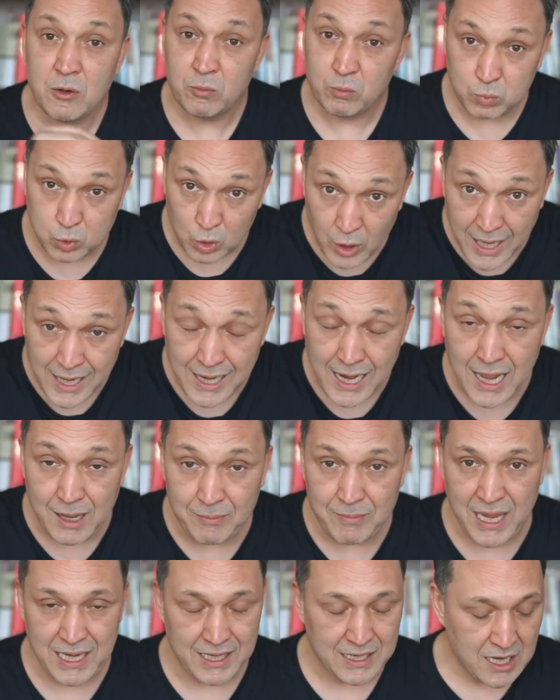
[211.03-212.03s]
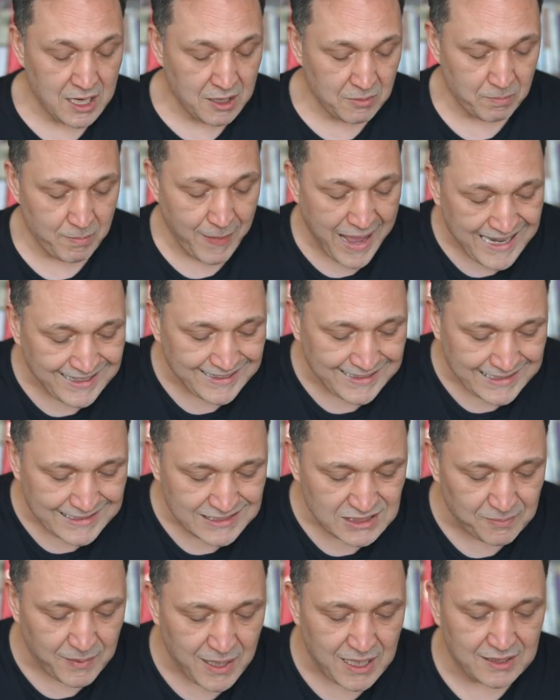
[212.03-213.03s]
Buna rağmen
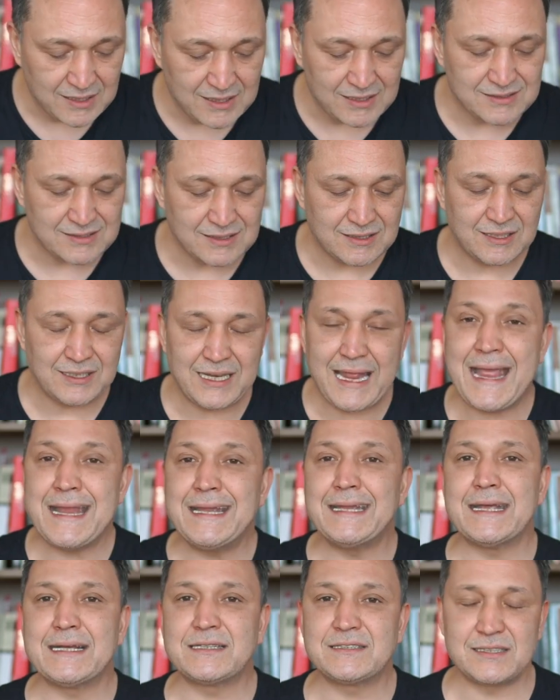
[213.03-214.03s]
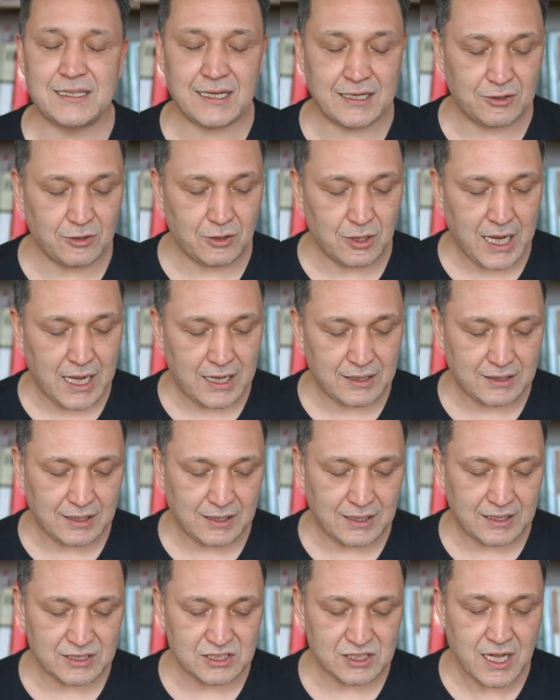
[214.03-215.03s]
Merkez Bankası'nın endeksine göre
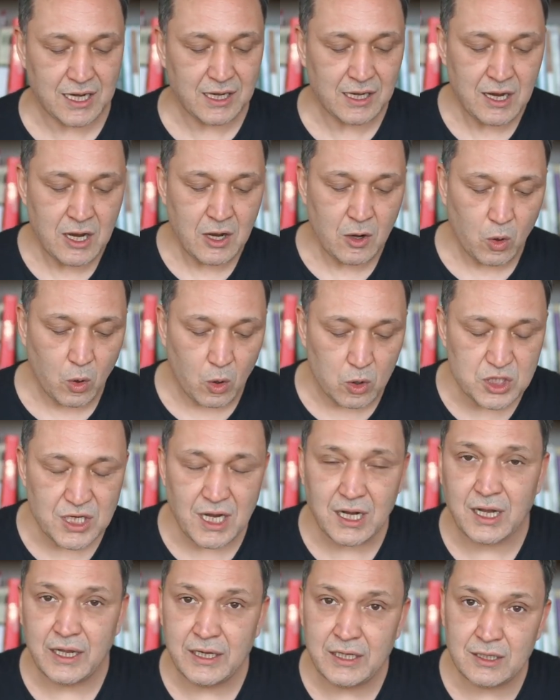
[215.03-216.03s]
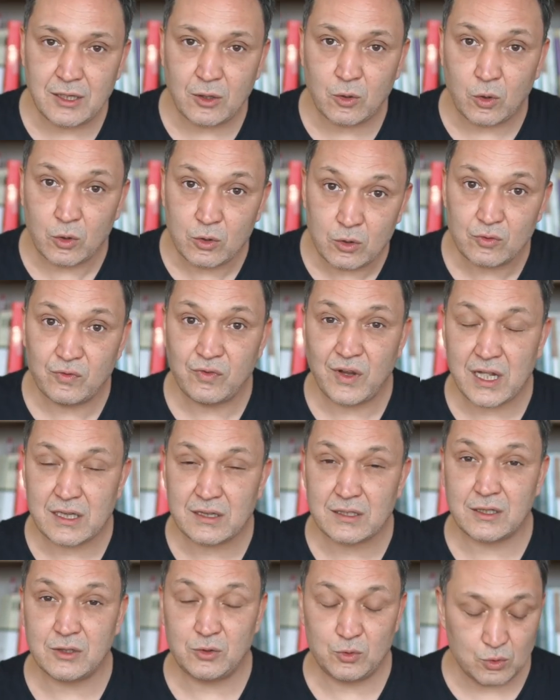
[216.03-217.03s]
arkadaşlar Ocak ayında konut
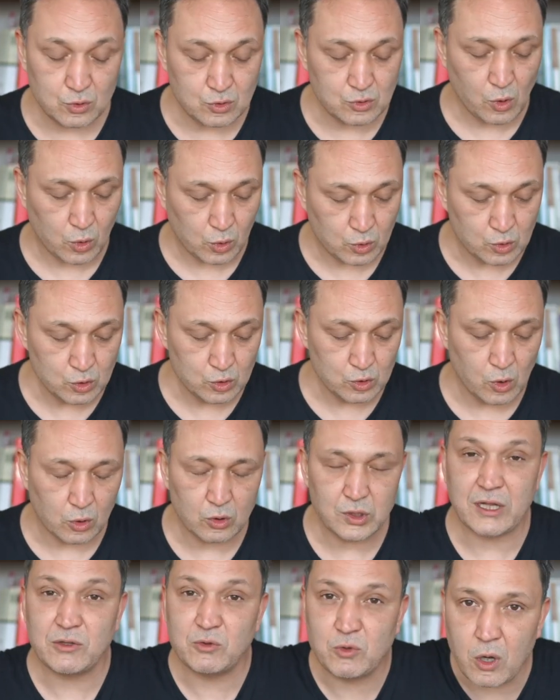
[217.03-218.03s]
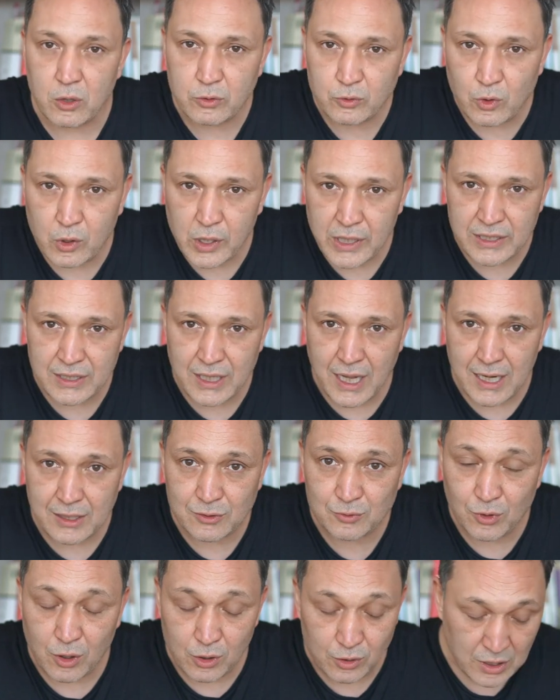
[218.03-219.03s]
fiyatları %30.4 oranında
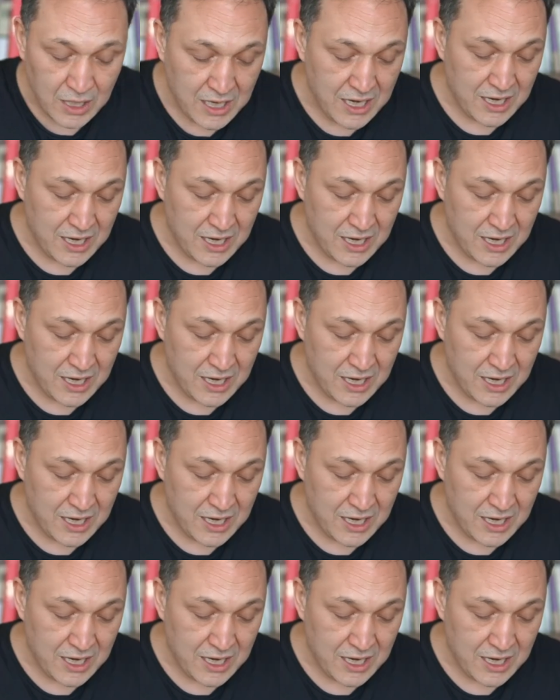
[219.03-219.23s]
artıyor